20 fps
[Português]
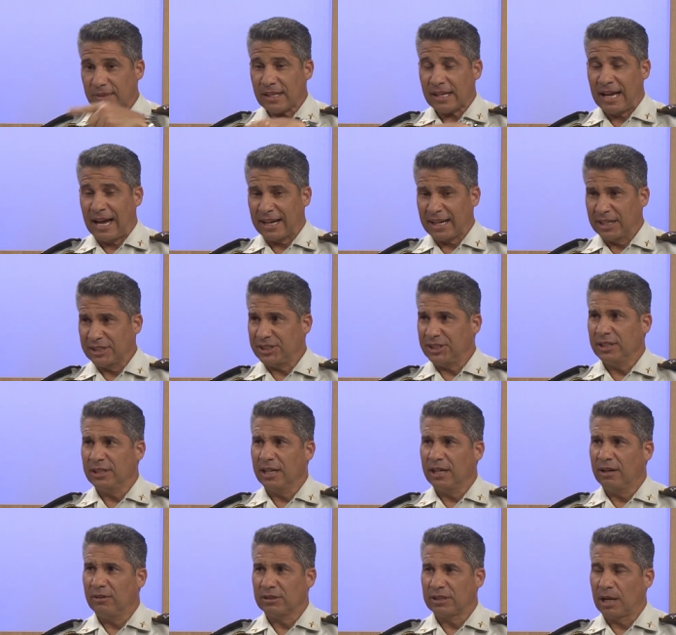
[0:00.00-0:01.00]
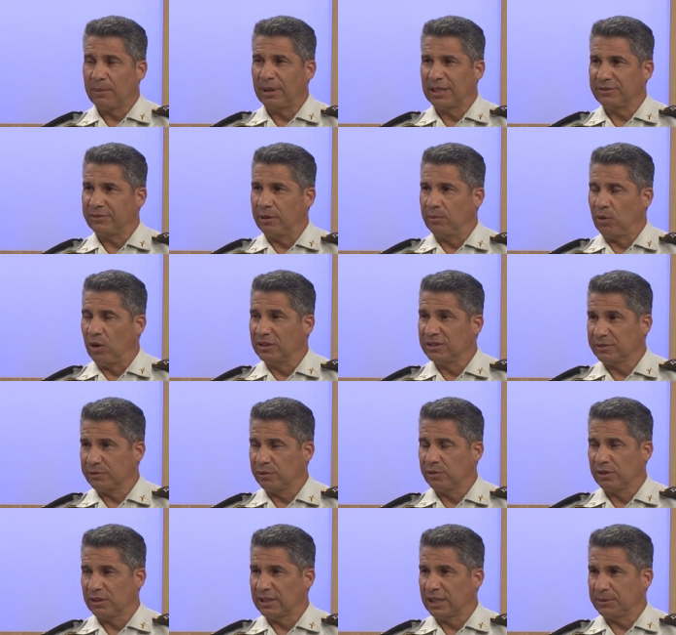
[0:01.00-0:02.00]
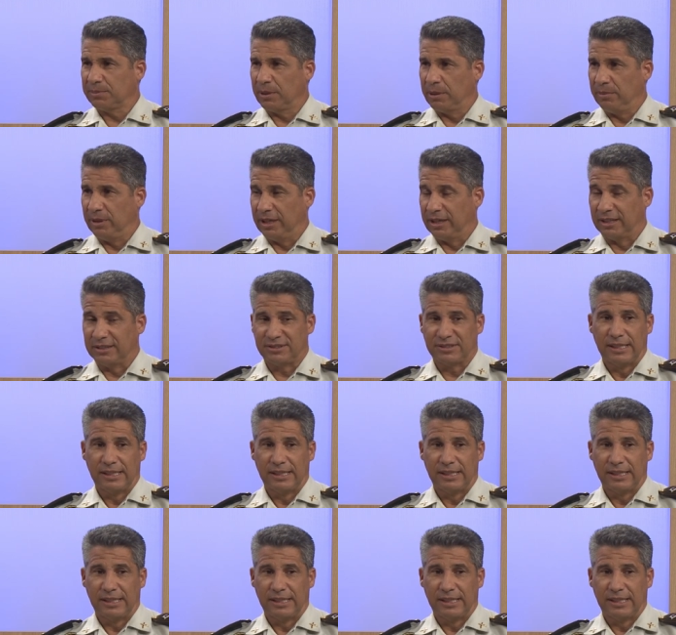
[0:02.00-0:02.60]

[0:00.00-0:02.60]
A Caatinga é uma das mais famosas, foi uma das primeiras.